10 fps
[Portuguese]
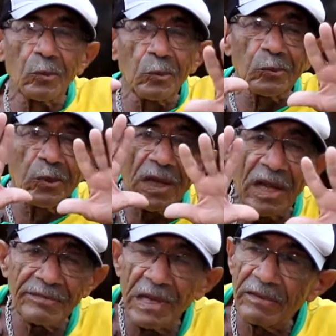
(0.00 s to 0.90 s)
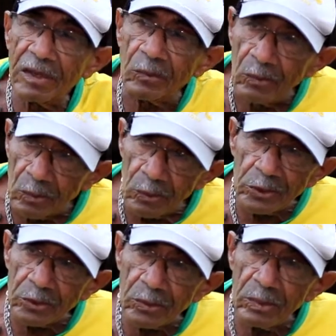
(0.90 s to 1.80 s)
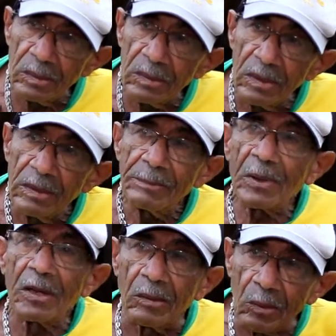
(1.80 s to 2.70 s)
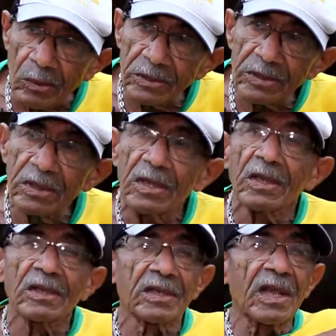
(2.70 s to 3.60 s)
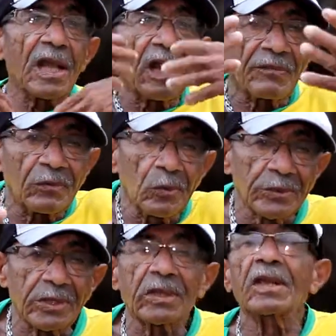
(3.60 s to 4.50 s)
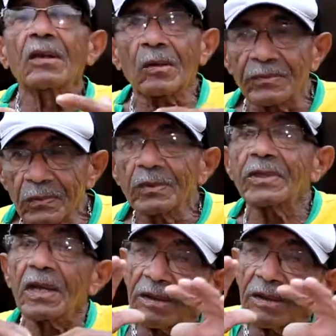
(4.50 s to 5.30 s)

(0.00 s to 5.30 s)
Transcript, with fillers: tudo ele agiava com gosto para nós. Que ela fosse, que nós fosse,